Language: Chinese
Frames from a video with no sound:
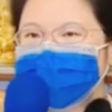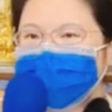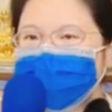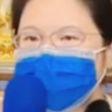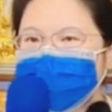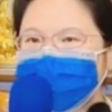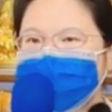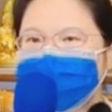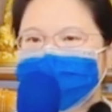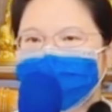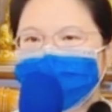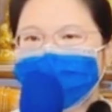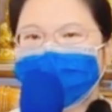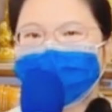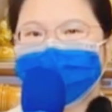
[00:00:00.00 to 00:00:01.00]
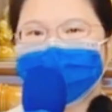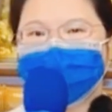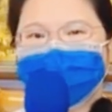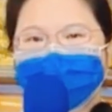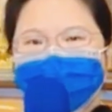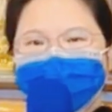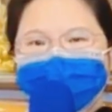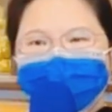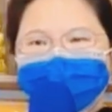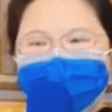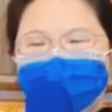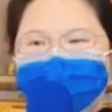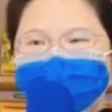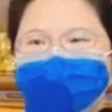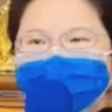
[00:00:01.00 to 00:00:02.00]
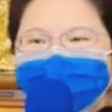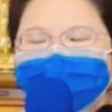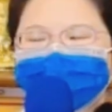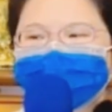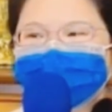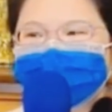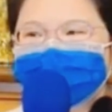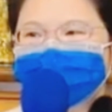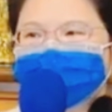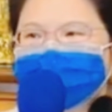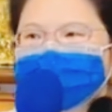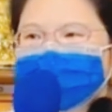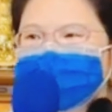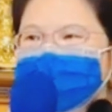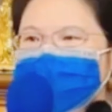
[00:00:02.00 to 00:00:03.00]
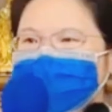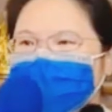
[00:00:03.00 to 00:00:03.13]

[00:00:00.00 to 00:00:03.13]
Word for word: 这样子还是不会，没关系，问生物人员，我们会教